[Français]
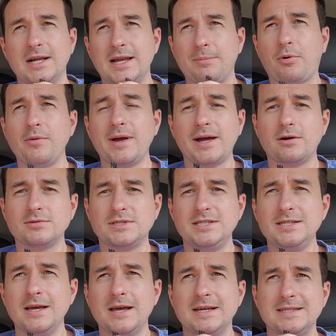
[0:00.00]
La première
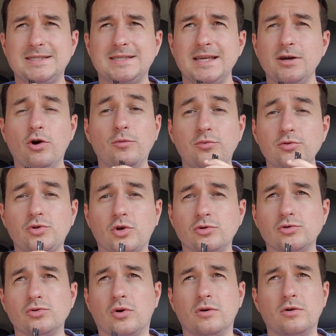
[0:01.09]
garantie, c'est au bout de
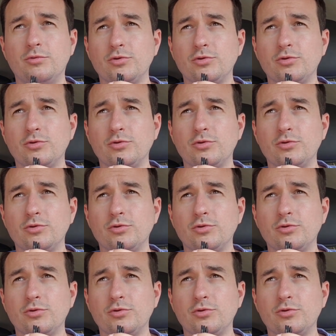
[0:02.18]
30 jours.